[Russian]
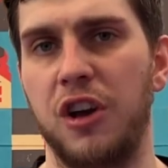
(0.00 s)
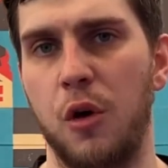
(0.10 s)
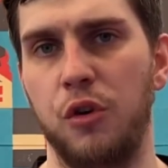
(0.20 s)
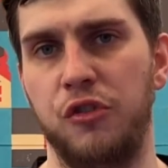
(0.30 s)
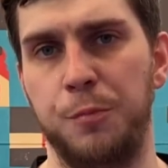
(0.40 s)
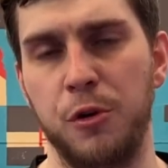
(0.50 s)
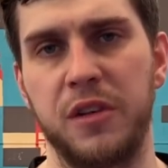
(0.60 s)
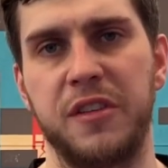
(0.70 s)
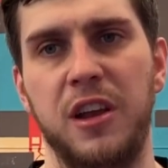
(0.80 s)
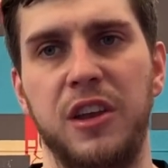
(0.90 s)
какой чпоник
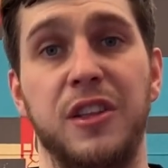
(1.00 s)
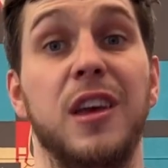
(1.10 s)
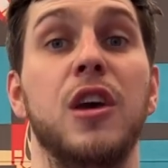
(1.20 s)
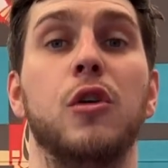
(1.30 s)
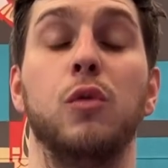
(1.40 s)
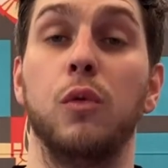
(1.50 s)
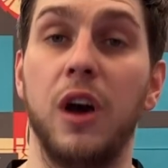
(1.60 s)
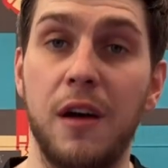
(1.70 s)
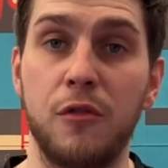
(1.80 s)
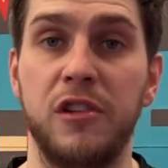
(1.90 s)
солидный,
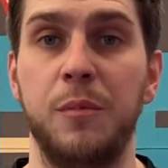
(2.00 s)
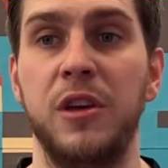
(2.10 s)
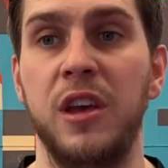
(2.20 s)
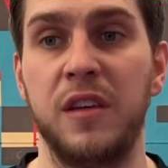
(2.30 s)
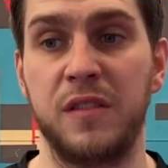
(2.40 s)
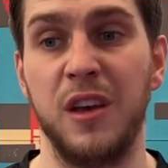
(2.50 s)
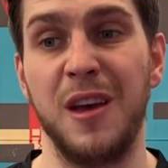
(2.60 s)
дуга вроде бы есть,